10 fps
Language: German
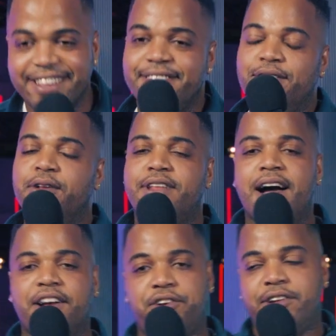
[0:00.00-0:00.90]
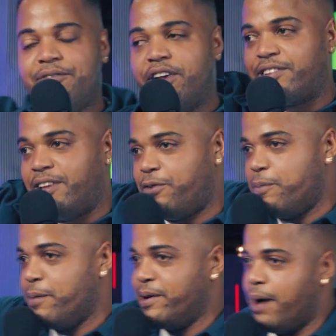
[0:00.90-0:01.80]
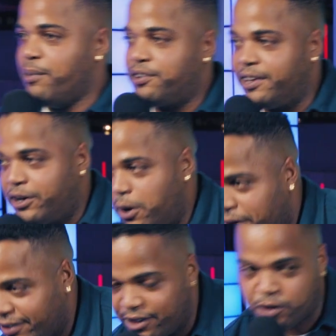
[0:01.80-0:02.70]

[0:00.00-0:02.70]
So, Dankeschön. Das war es von mir. Mein Name ist Giko, Wir sehen